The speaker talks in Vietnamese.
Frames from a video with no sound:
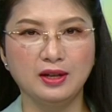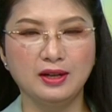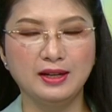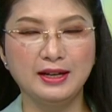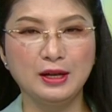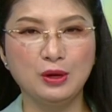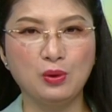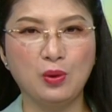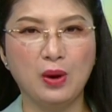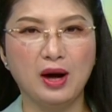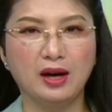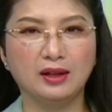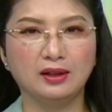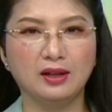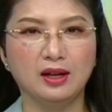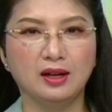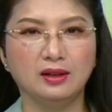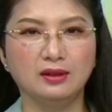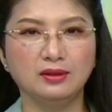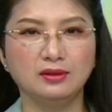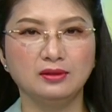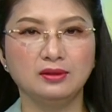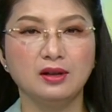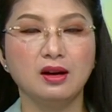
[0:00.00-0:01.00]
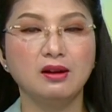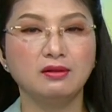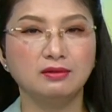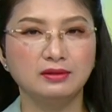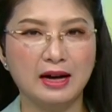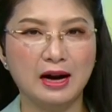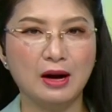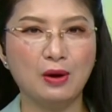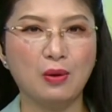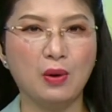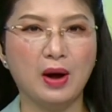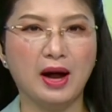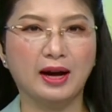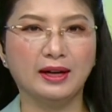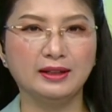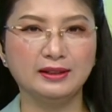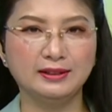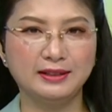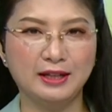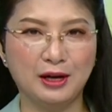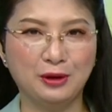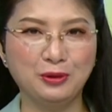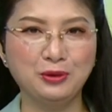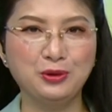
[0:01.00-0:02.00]
liên quan đến đất văn hóa,
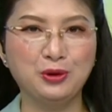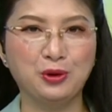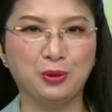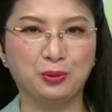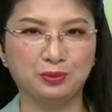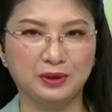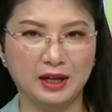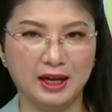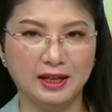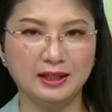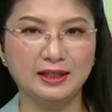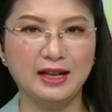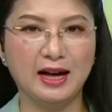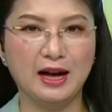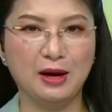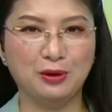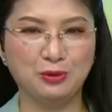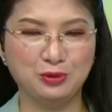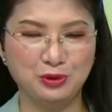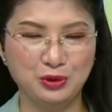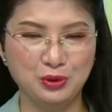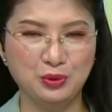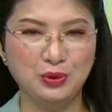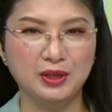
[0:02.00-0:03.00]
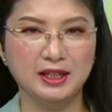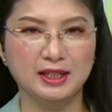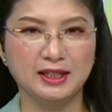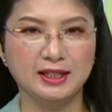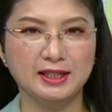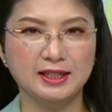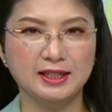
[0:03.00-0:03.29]
giáo dục, thể thao, du lịch.